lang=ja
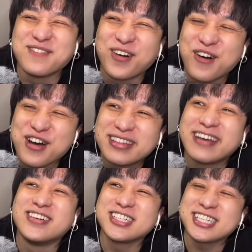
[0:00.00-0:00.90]
でも、
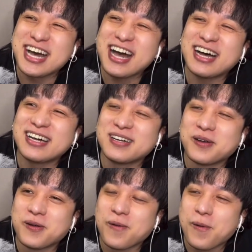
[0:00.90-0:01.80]
でもさ、
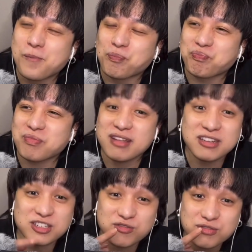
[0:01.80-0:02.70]

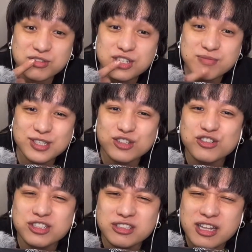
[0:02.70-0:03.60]
私、福島
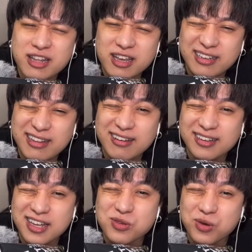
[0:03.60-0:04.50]
出身でね、
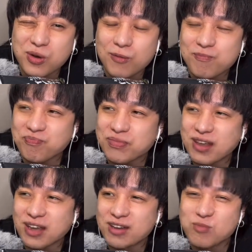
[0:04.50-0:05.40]
田舎なの。
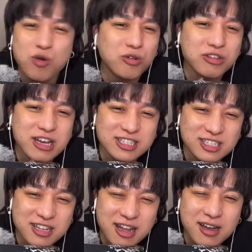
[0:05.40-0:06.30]
もうこの
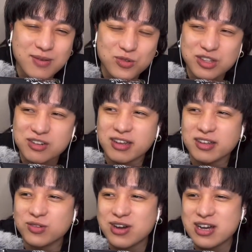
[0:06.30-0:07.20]
配信で何回も言って
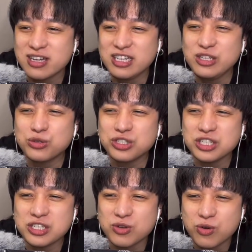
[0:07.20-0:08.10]
るんだけど、
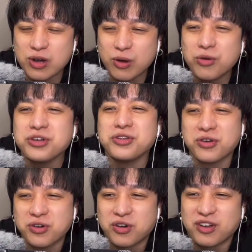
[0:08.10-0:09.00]
イノシシの方が多
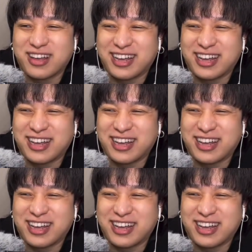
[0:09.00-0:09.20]
いのよ。